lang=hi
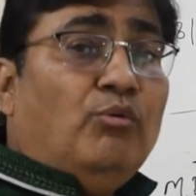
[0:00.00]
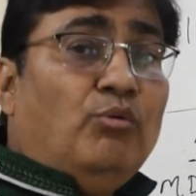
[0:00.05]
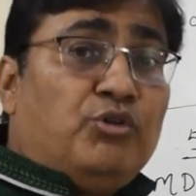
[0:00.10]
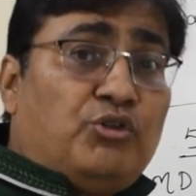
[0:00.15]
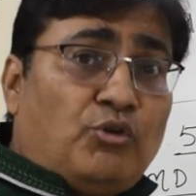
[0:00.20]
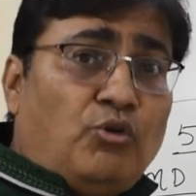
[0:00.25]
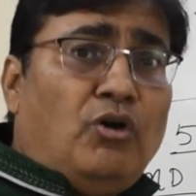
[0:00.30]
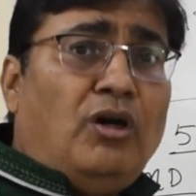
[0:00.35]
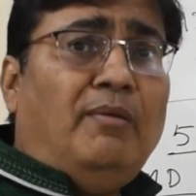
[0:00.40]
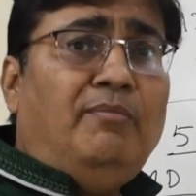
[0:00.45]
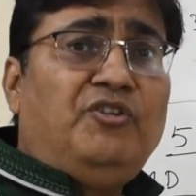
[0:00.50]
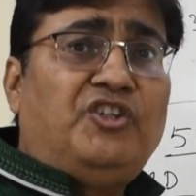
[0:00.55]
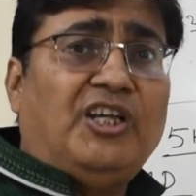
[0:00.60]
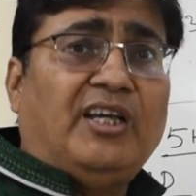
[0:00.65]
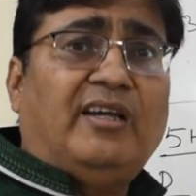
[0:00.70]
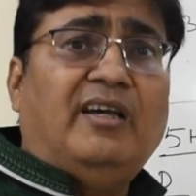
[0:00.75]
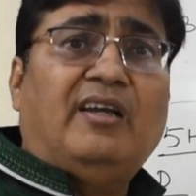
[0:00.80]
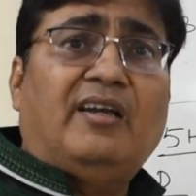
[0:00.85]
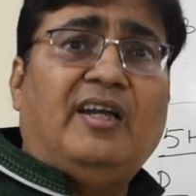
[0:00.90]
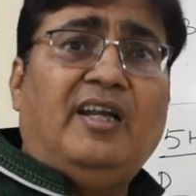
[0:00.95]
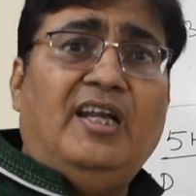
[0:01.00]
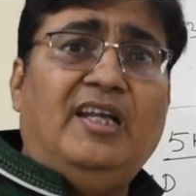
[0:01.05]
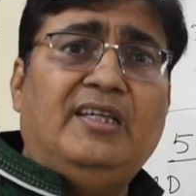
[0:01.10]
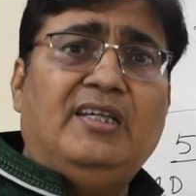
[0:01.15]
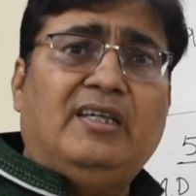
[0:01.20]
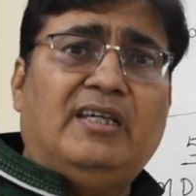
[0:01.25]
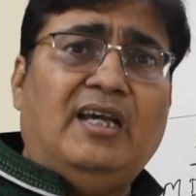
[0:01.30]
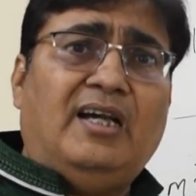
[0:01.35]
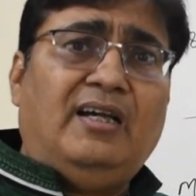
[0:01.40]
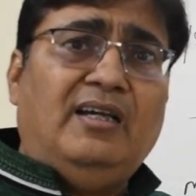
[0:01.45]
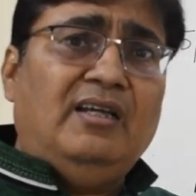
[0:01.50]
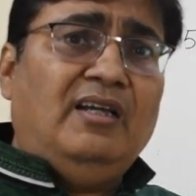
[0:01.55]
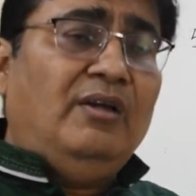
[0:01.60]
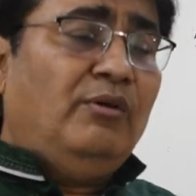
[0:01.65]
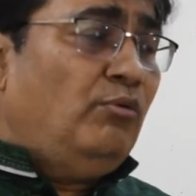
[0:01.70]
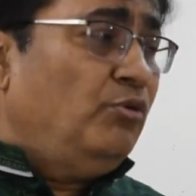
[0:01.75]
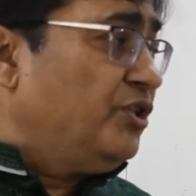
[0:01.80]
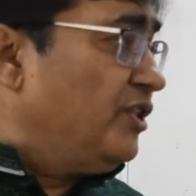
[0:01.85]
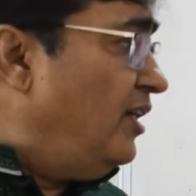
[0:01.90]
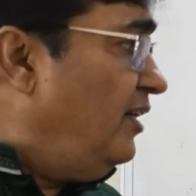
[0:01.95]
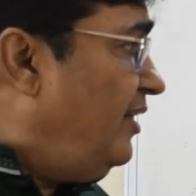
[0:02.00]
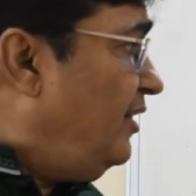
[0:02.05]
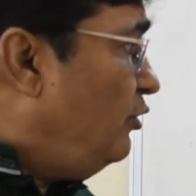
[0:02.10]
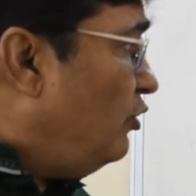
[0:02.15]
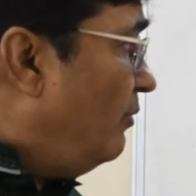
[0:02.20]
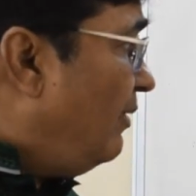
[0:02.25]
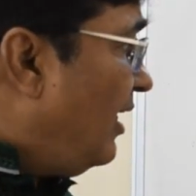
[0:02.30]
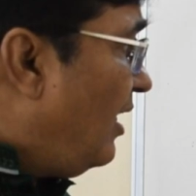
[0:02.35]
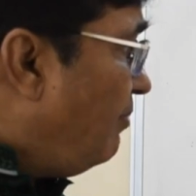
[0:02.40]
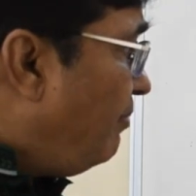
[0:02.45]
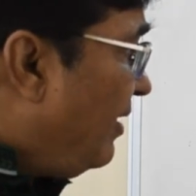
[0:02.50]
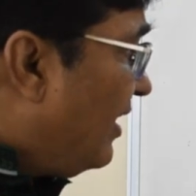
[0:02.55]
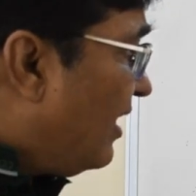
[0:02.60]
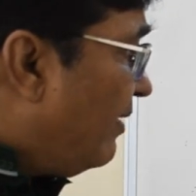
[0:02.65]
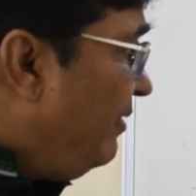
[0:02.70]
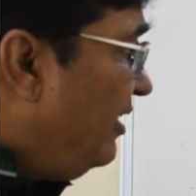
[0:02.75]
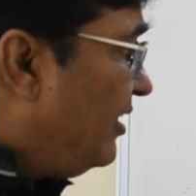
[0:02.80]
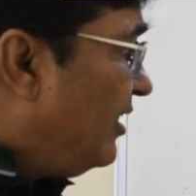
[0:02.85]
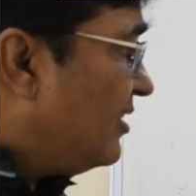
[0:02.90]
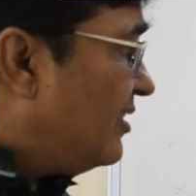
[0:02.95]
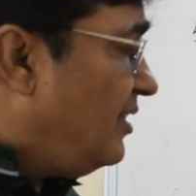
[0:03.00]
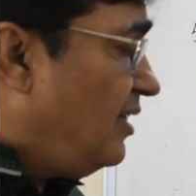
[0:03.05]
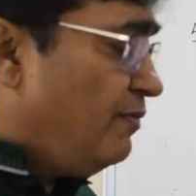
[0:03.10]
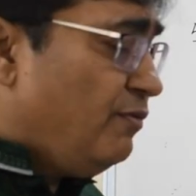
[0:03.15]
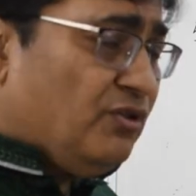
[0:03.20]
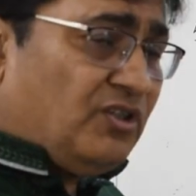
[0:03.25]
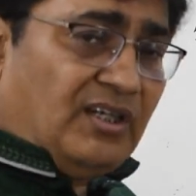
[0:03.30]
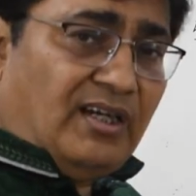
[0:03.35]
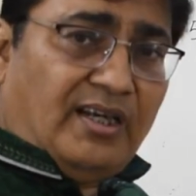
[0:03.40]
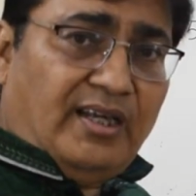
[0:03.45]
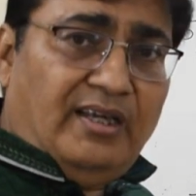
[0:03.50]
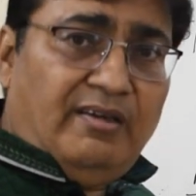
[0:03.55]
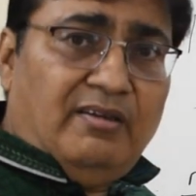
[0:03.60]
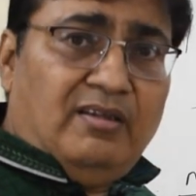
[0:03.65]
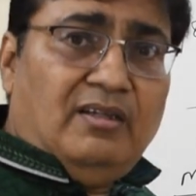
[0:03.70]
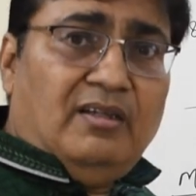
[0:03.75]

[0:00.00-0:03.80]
उसको हम चेक कर रहे हैं कि क्या उसके लिए जो हमारे पैरामीटर्स हैं वो सारे